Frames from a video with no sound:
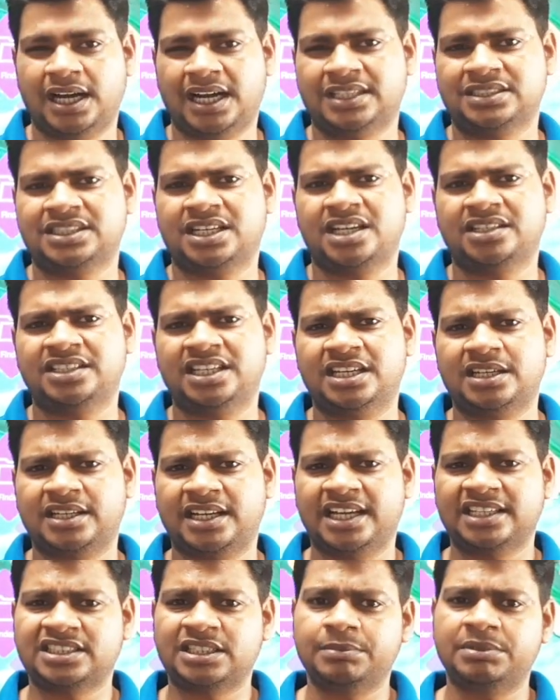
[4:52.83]
आसान आ जाए
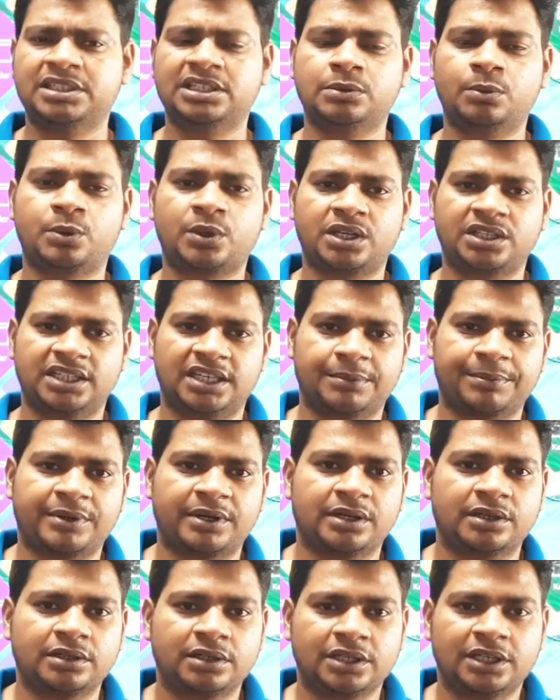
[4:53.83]
कैसा भी कीबोर्ड आ जाए आपका